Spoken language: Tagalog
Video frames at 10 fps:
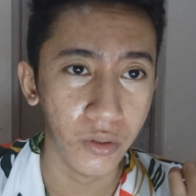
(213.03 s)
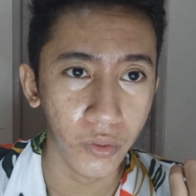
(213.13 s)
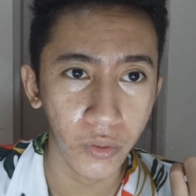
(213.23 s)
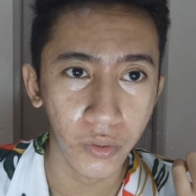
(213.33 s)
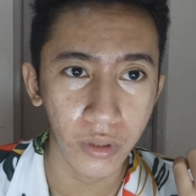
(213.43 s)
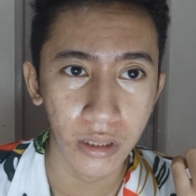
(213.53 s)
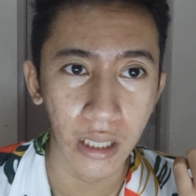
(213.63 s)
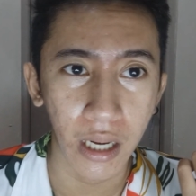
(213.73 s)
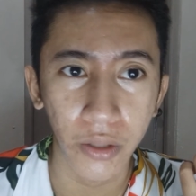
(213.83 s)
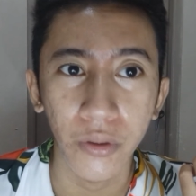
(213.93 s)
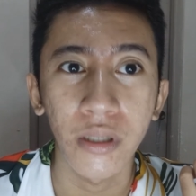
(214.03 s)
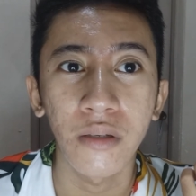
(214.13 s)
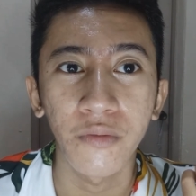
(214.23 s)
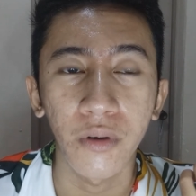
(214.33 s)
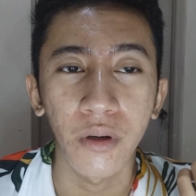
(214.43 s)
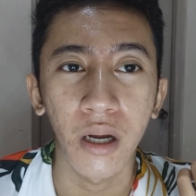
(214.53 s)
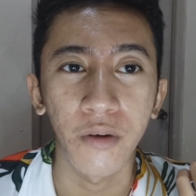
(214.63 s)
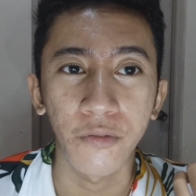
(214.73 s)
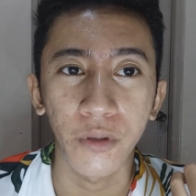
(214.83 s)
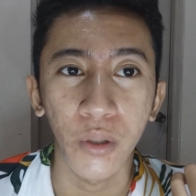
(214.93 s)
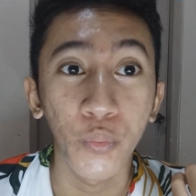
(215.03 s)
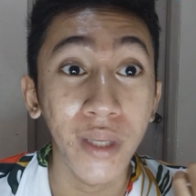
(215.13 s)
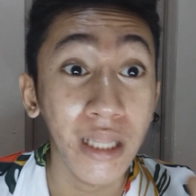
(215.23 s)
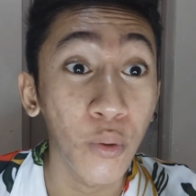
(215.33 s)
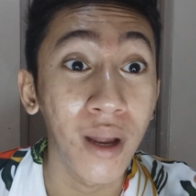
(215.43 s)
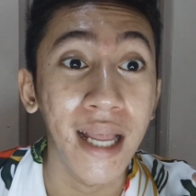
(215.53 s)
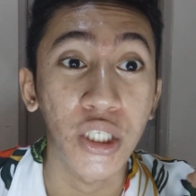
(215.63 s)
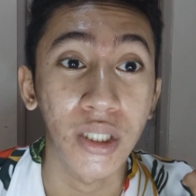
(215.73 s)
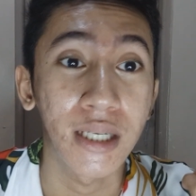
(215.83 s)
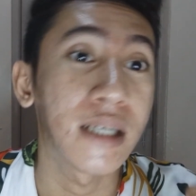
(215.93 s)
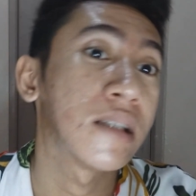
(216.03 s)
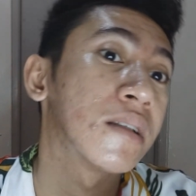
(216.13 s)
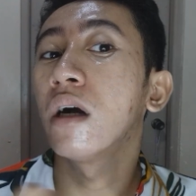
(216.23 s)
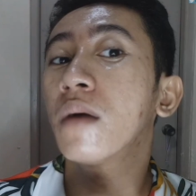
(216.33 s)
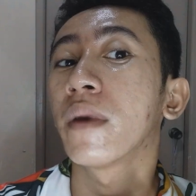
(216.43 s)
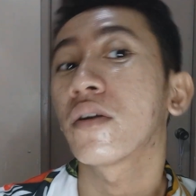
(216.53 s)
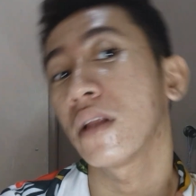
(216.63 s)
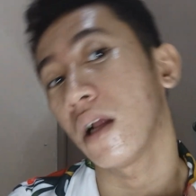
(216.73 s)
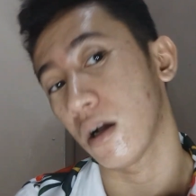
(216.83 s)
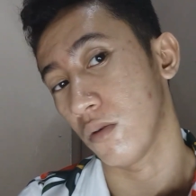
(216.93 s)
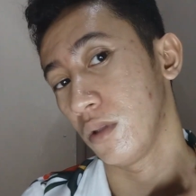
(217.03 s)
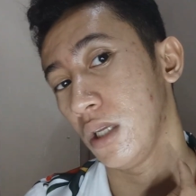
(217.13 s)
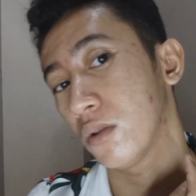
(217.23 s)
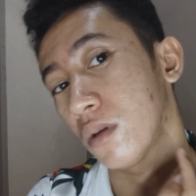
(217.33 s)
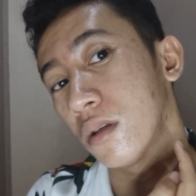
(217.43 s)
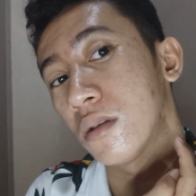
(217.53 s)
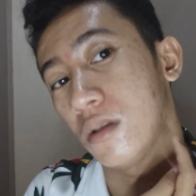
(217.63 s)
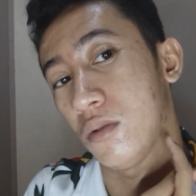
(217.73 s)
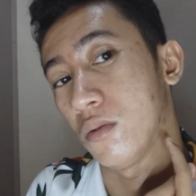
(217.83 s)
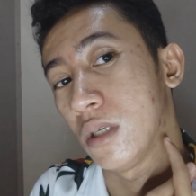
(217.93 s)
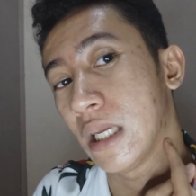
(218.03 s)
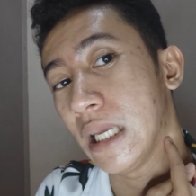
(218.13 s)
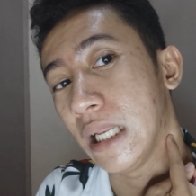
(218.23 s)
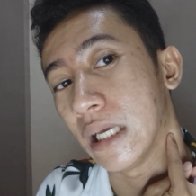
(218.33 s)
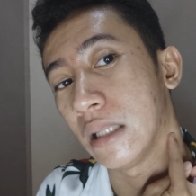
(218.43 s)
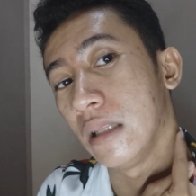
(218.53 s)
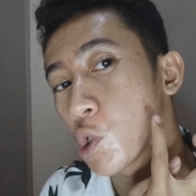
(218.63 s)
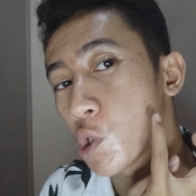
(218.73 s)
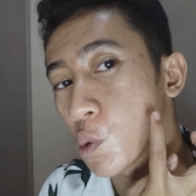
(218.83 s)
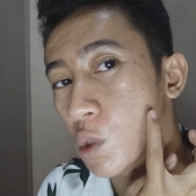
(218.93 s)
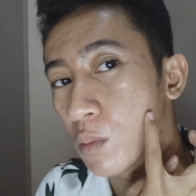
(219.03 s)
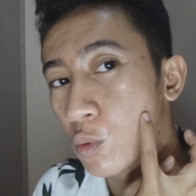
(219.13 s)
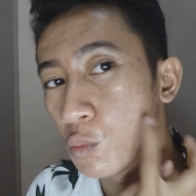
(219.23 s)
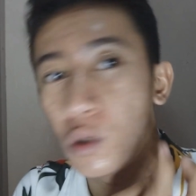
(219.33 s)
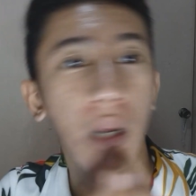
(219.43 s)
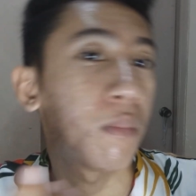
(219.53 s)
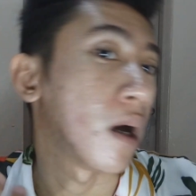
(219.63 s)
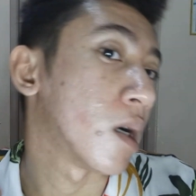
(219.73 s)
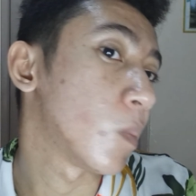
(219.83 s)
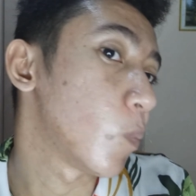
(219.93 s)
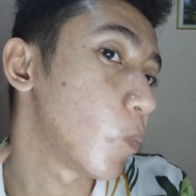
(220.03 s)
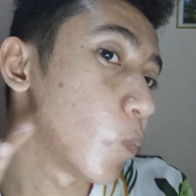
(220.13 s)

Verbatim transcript: So, sa ngayon, for after a week, wala siya guys. Ang meron na lang ako dito is ito sa gilid. Tapos ito namumula pa.